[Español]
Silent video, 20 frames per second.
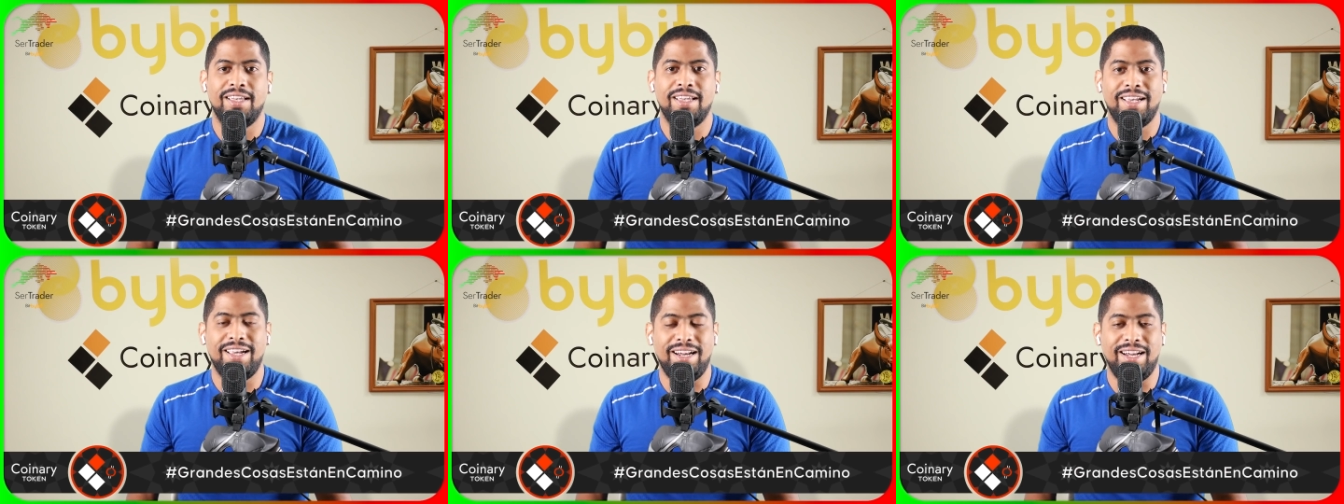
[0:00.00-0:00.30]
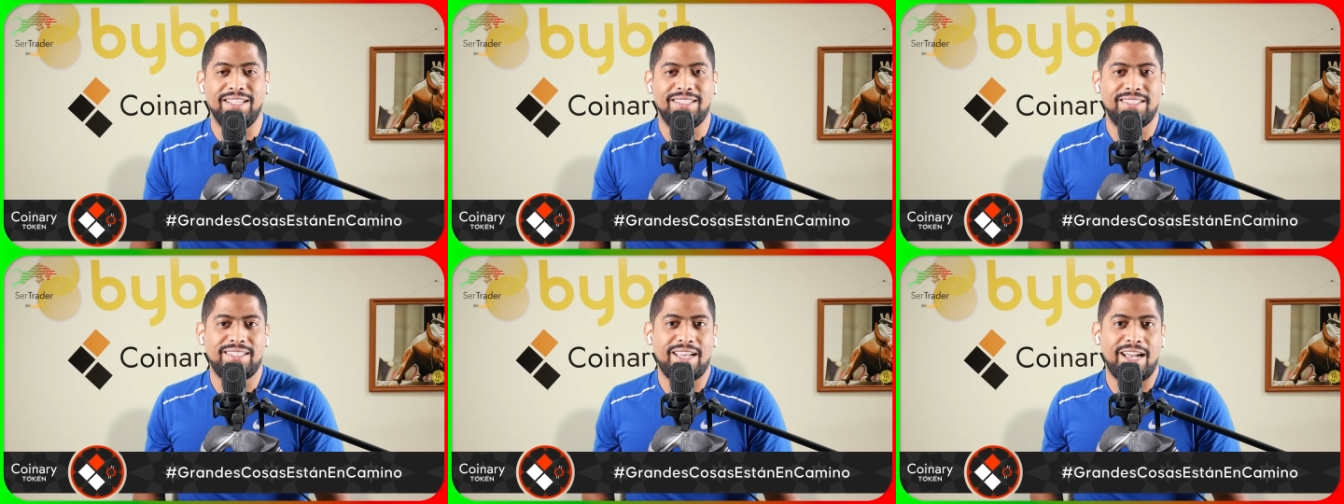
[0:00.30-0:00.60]

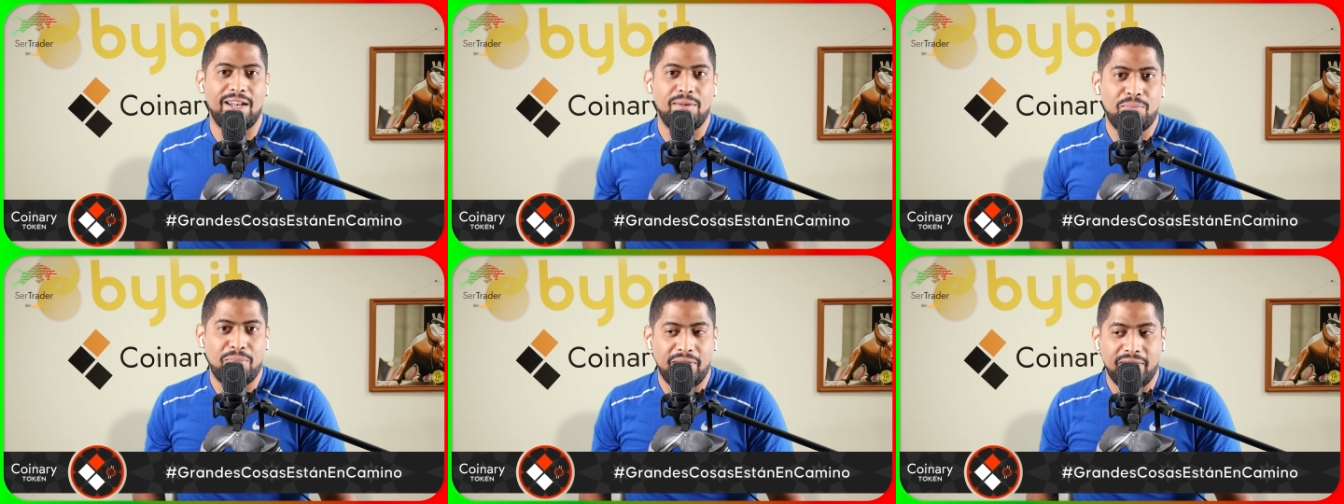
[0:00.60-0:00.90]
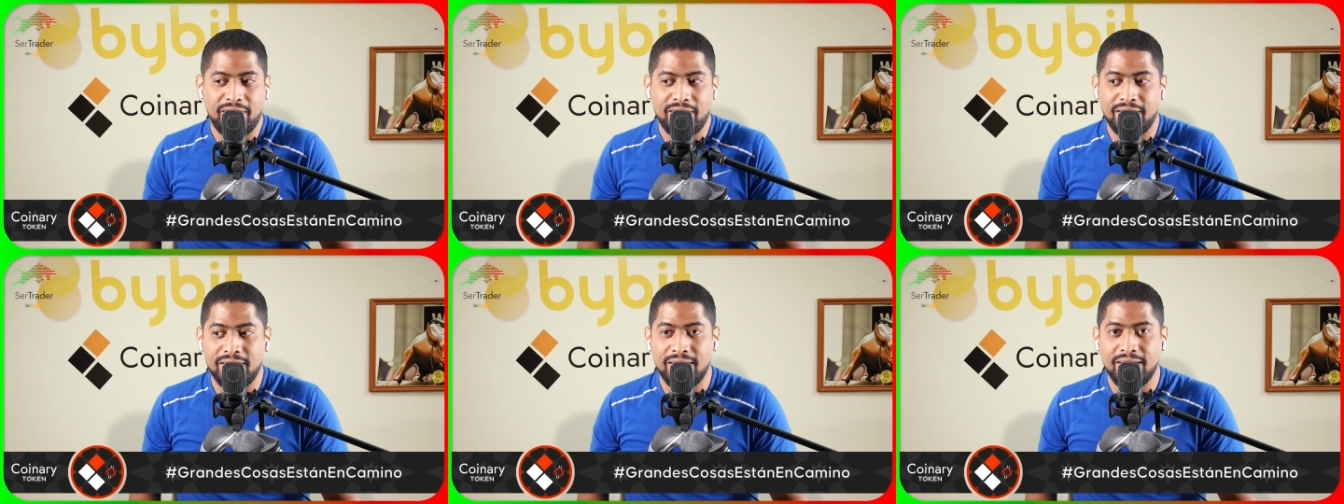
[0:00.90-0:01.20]
El
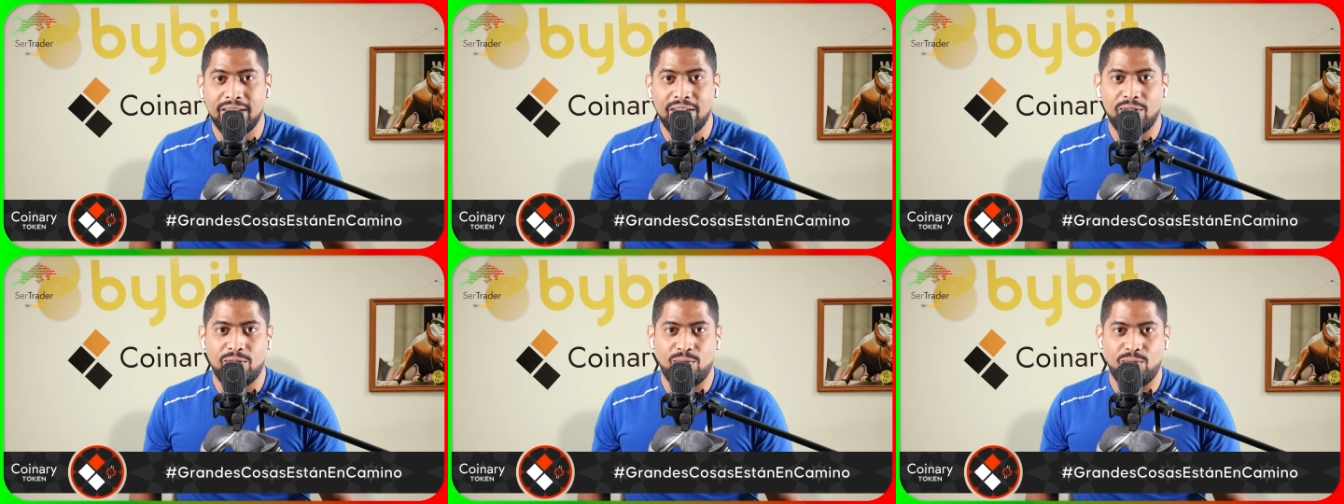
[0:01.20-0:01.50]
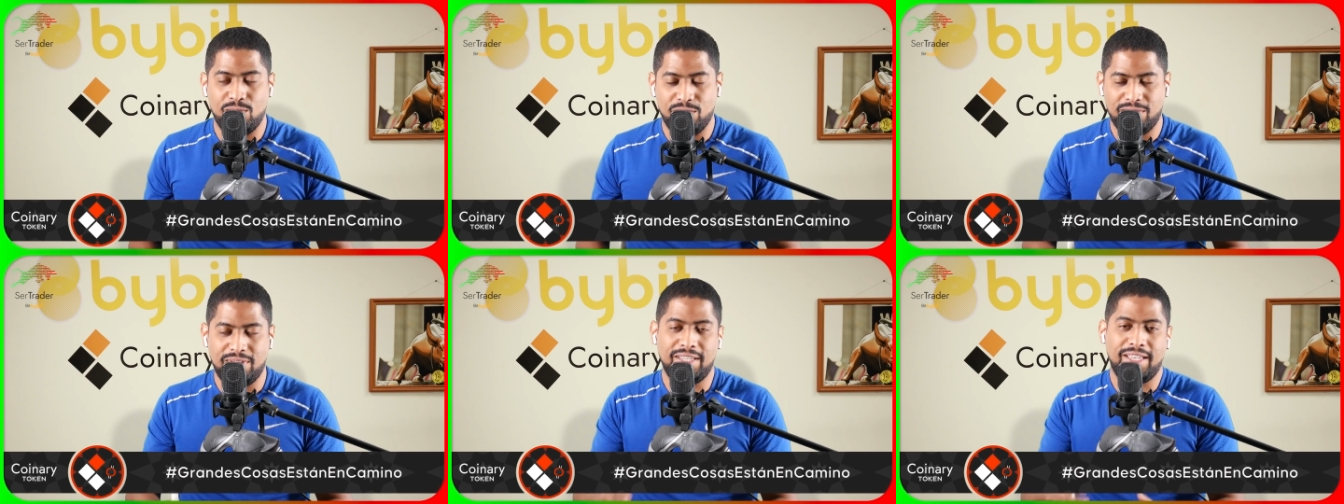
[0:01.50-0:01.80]
scalper
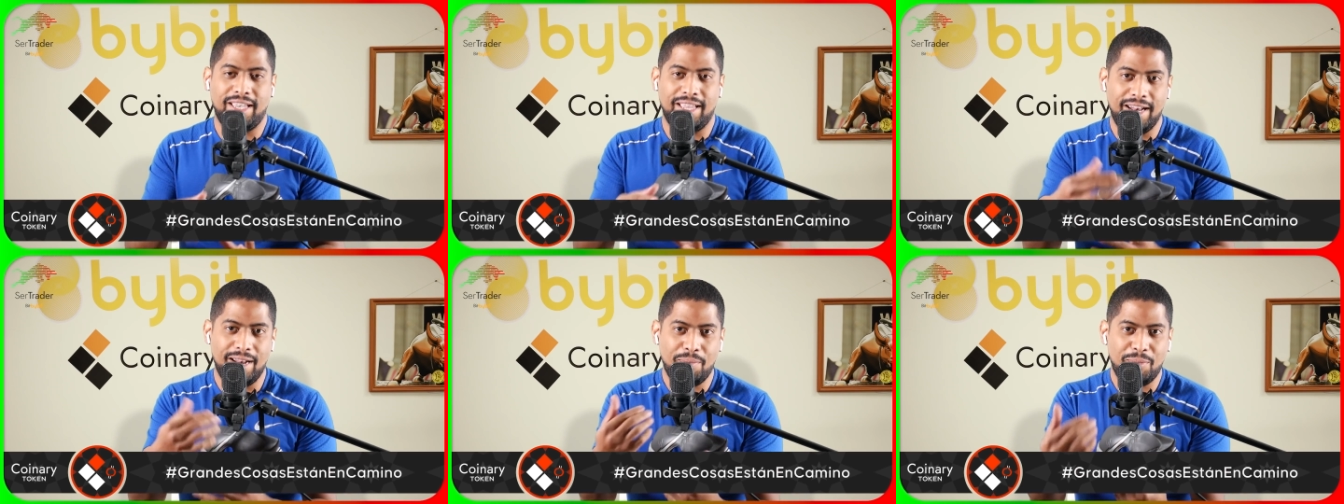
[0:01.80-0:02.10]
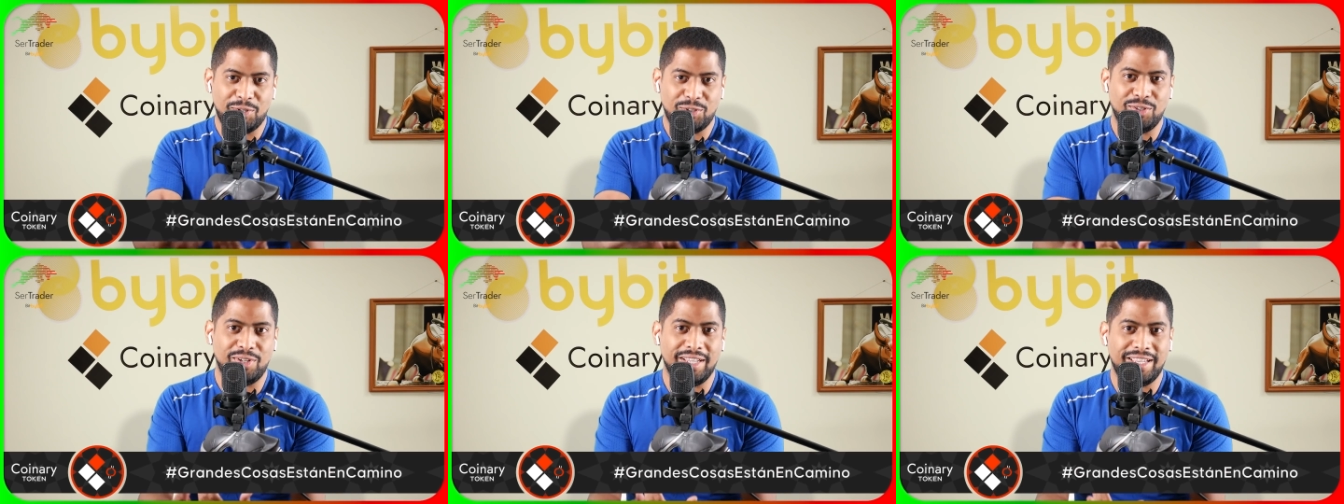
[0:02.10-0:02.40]
o sí, que es la
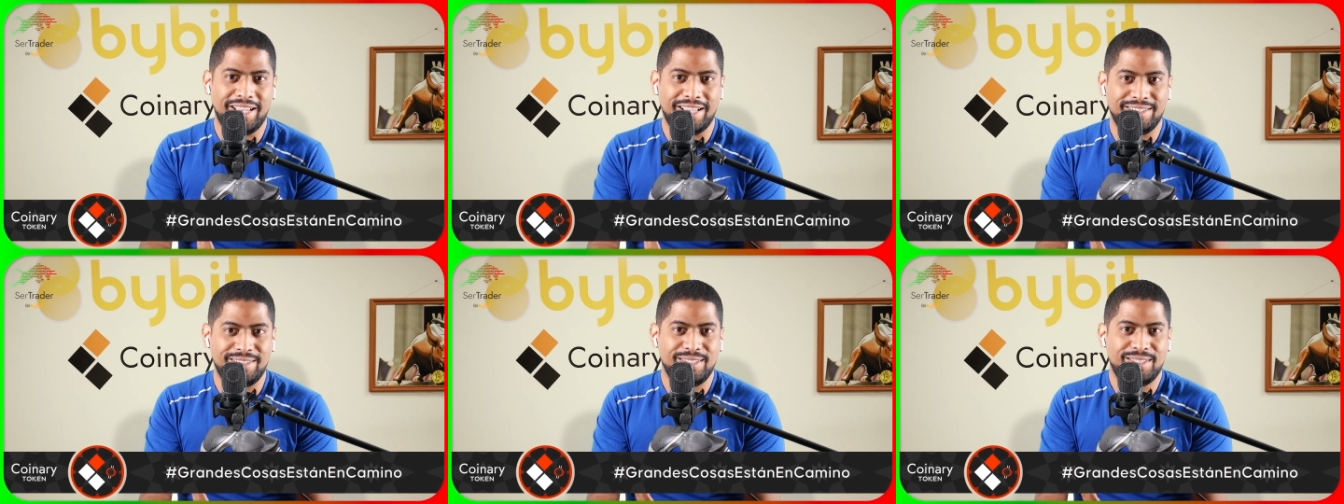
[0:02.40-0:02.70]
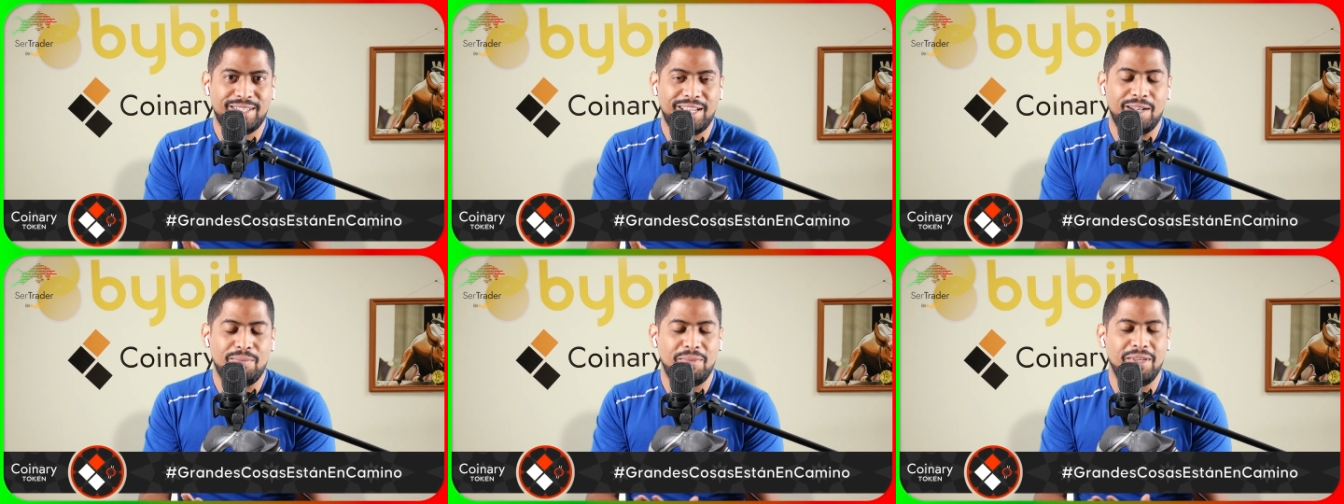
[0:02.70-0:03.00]
persona que hace
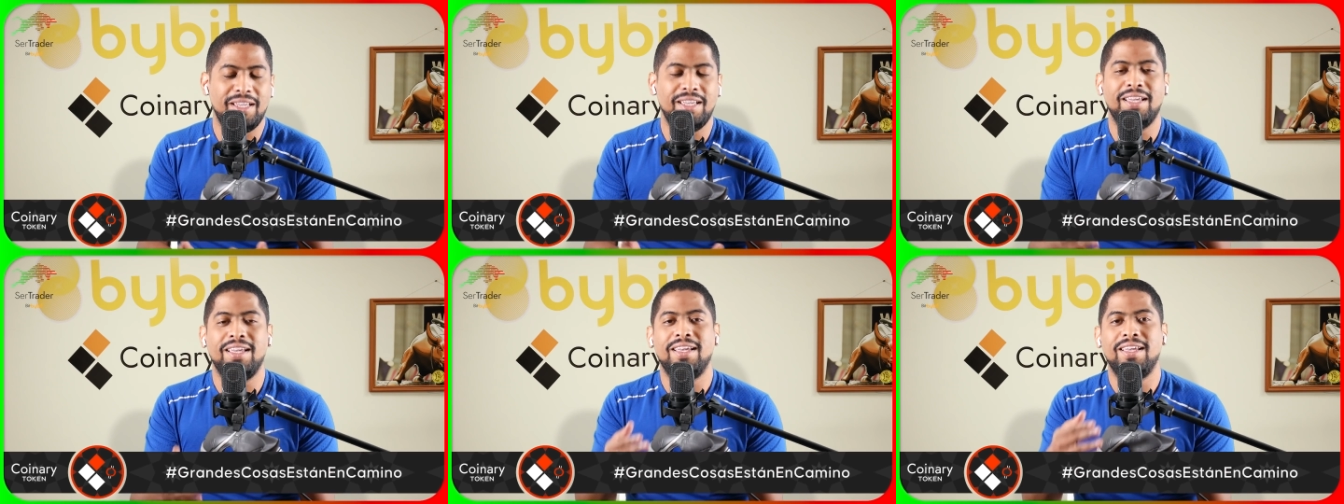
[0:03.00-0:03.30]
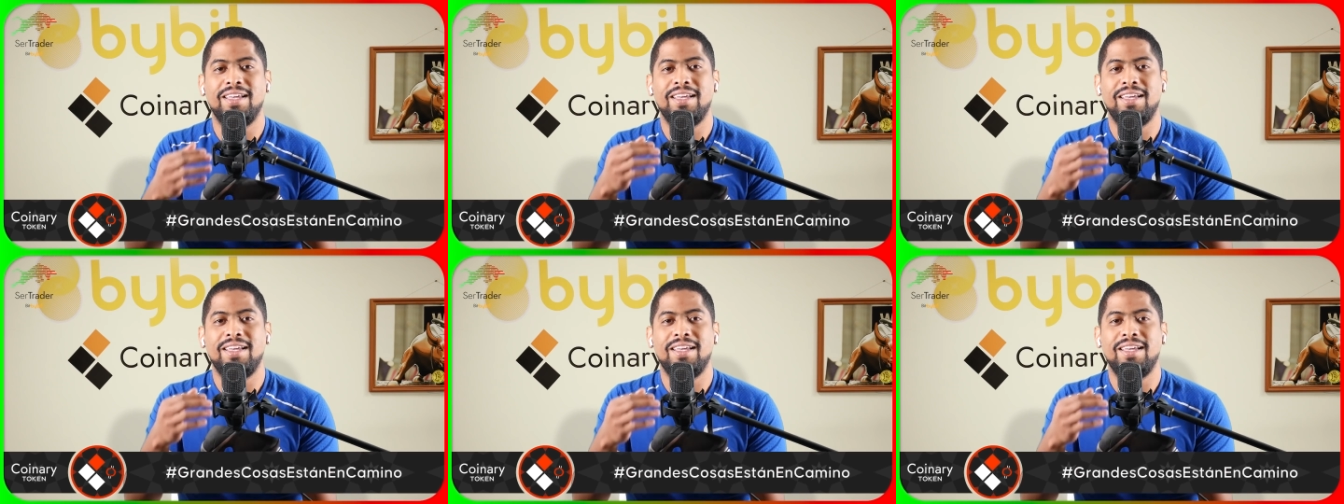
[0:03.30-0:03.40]
scalping,